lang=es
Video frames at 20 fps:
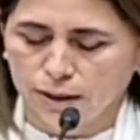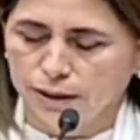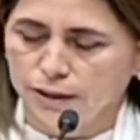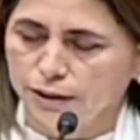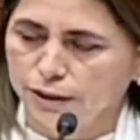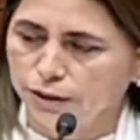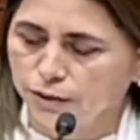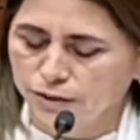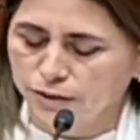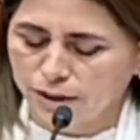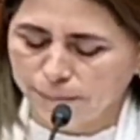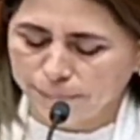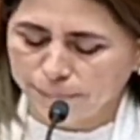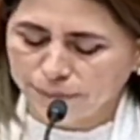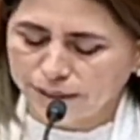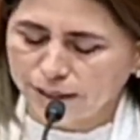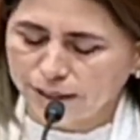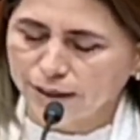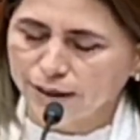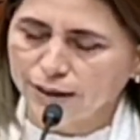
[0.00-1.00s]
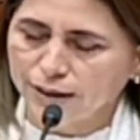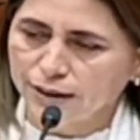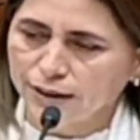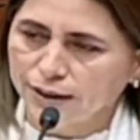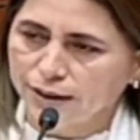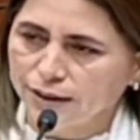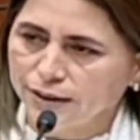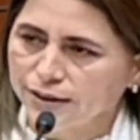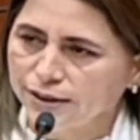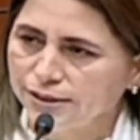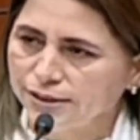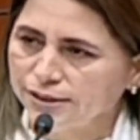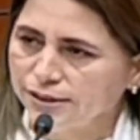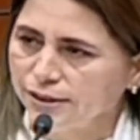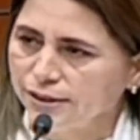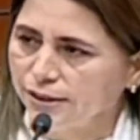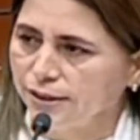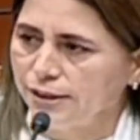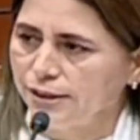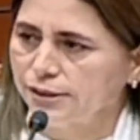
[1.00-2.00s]
Quiero también
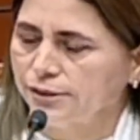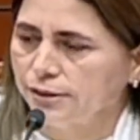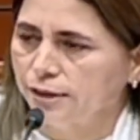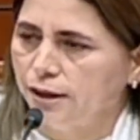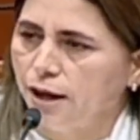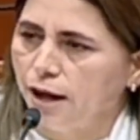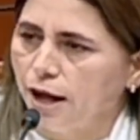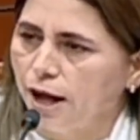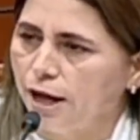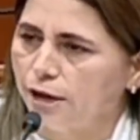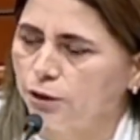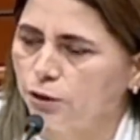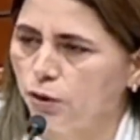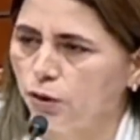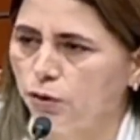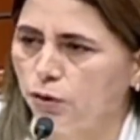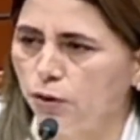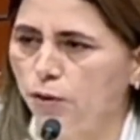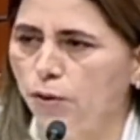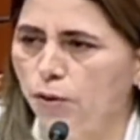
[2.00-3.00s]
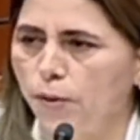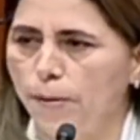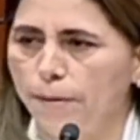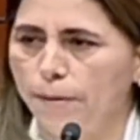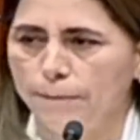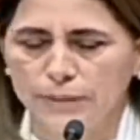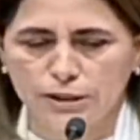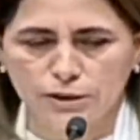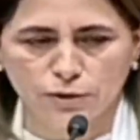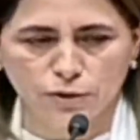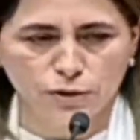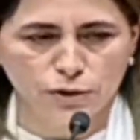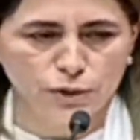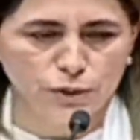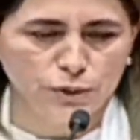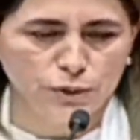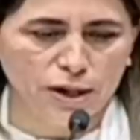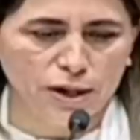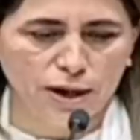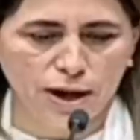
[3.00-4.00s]
decirles a todos mis
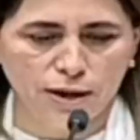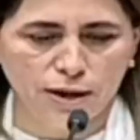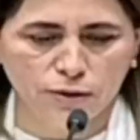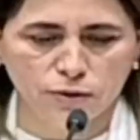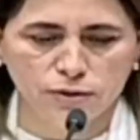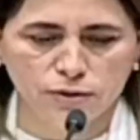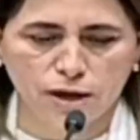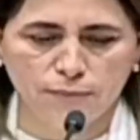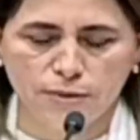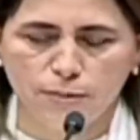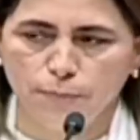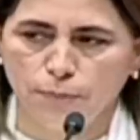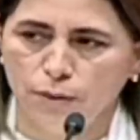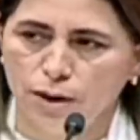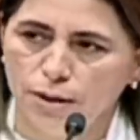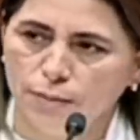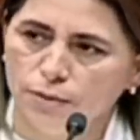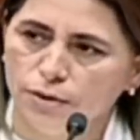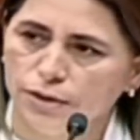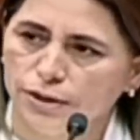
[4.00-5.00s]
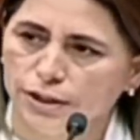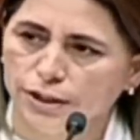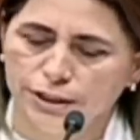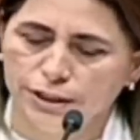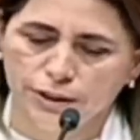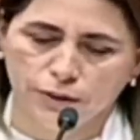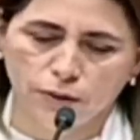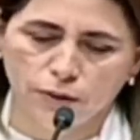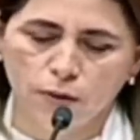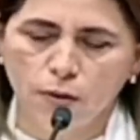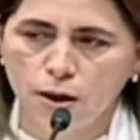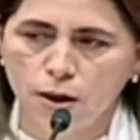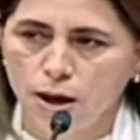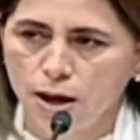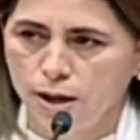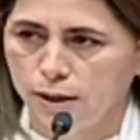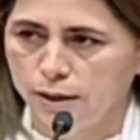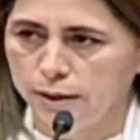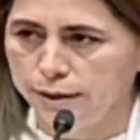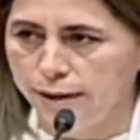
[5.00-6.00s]
conciudadanos, a mi pueblo querido,
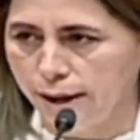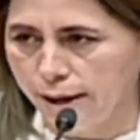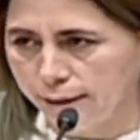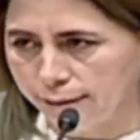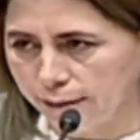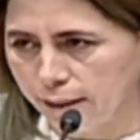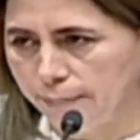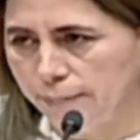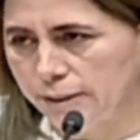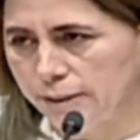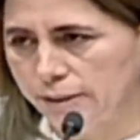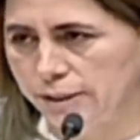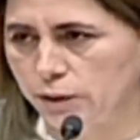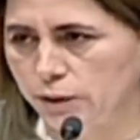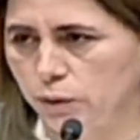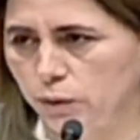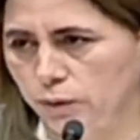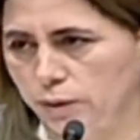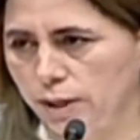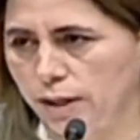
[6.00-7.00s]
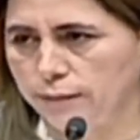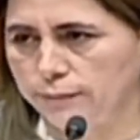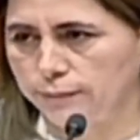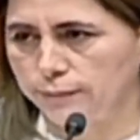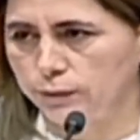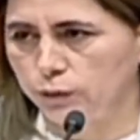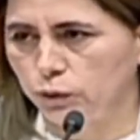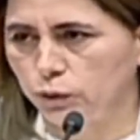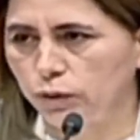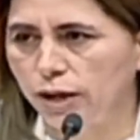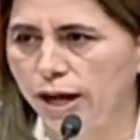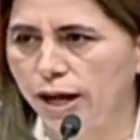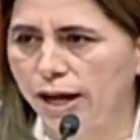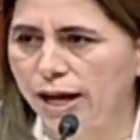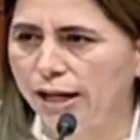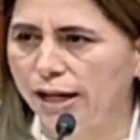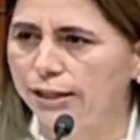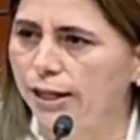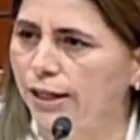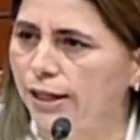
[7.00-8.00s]
Yahta Masikuna, Yujaja
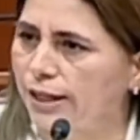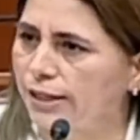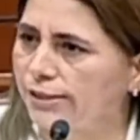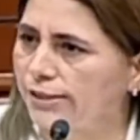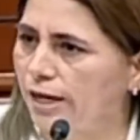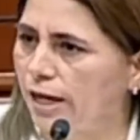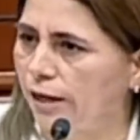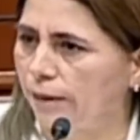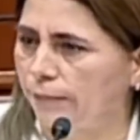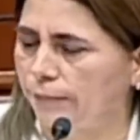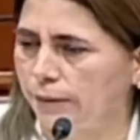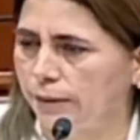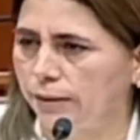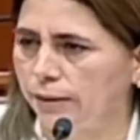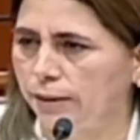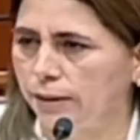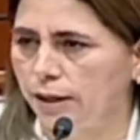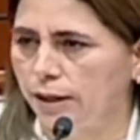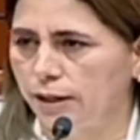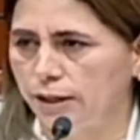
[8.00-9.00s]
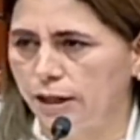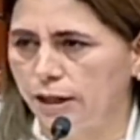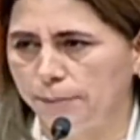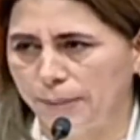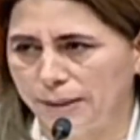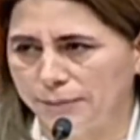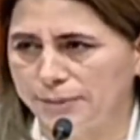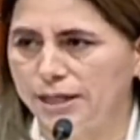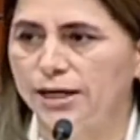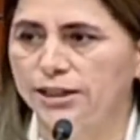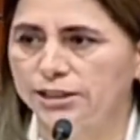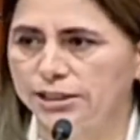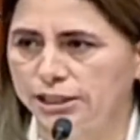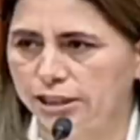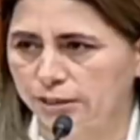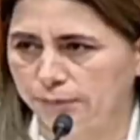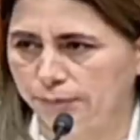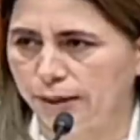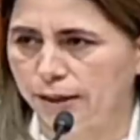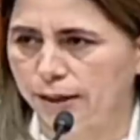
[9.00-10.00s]
Yankasajmi,
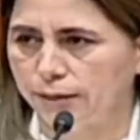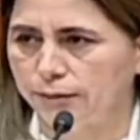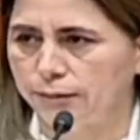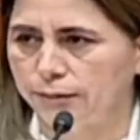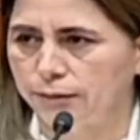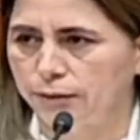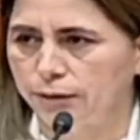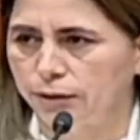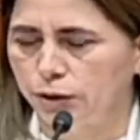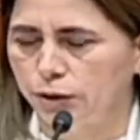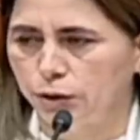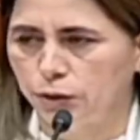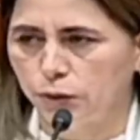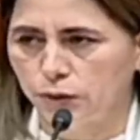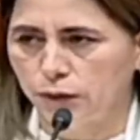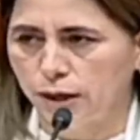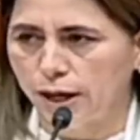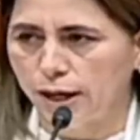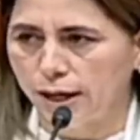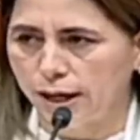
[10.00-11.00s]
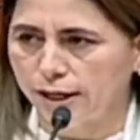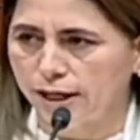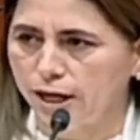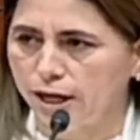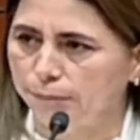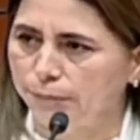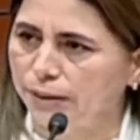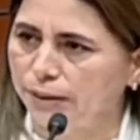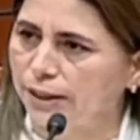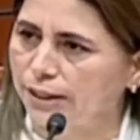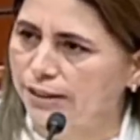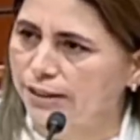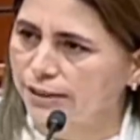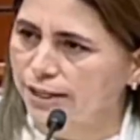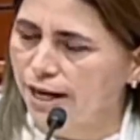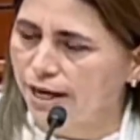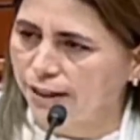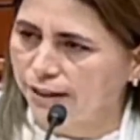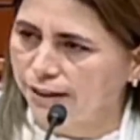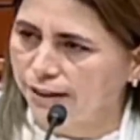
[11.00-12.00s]
Yapachanchikpak, Yujaja
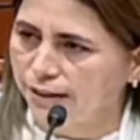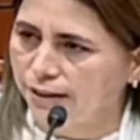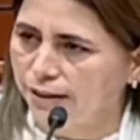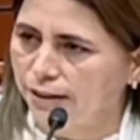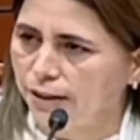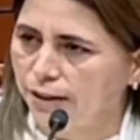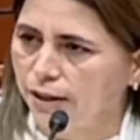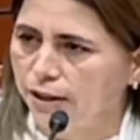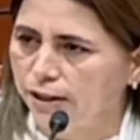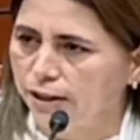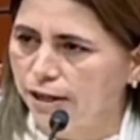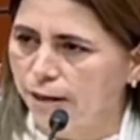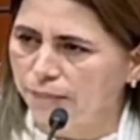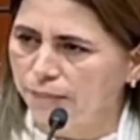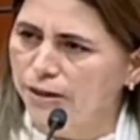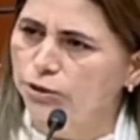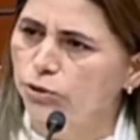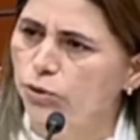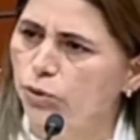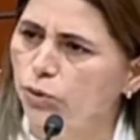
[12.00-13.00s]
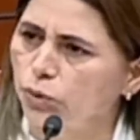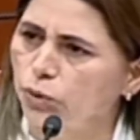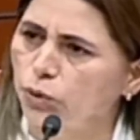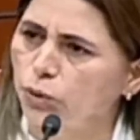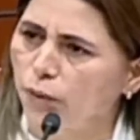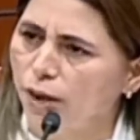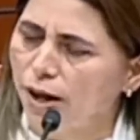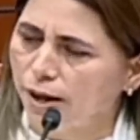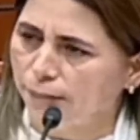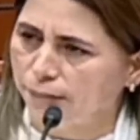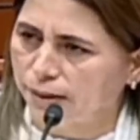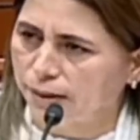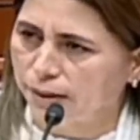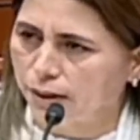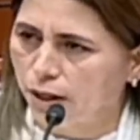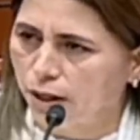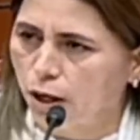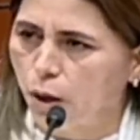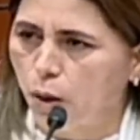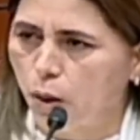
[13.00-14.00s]
Kaipikachkani, Yapaisunjuyuanmi,
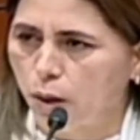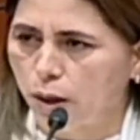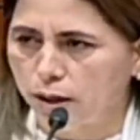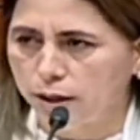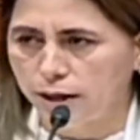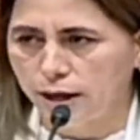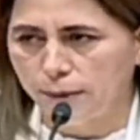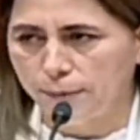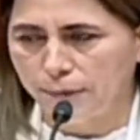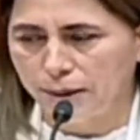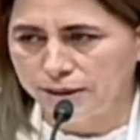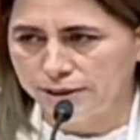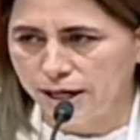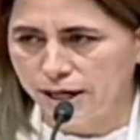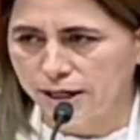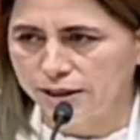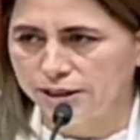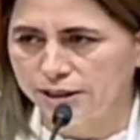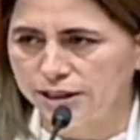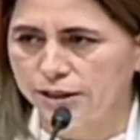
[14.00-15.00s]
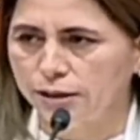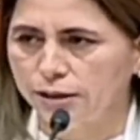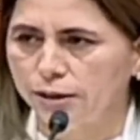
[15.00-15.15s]
Yapachanchik,